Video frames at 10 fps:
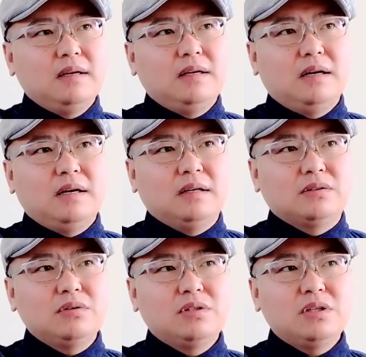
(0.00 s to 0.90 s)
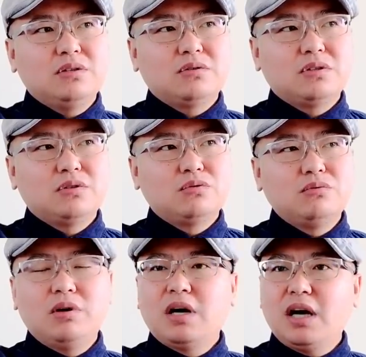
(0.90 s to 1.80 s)
哎呀，所以这就是
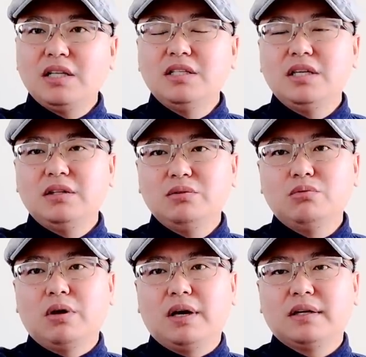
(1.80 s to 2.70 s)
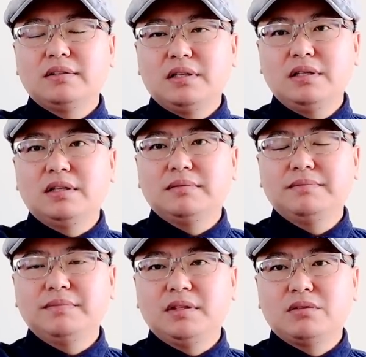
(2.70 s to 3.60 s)
中国汉奸多呀。真的，
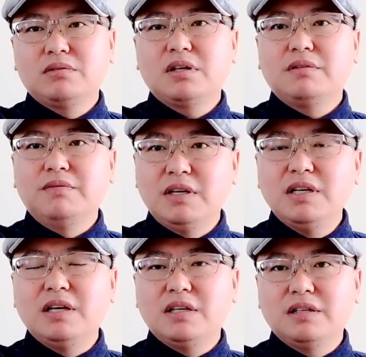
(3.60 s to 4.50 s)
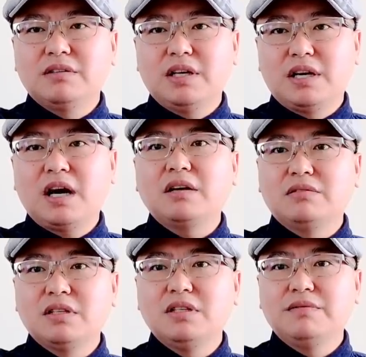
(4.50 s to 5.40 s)
你从这个文人上，你可以看
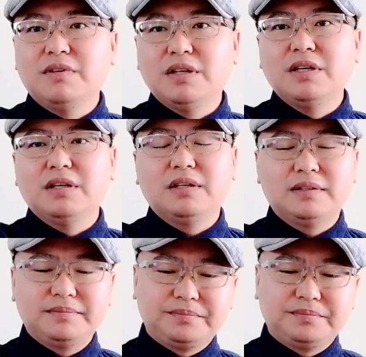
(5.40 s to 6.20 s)
出这些文人啊，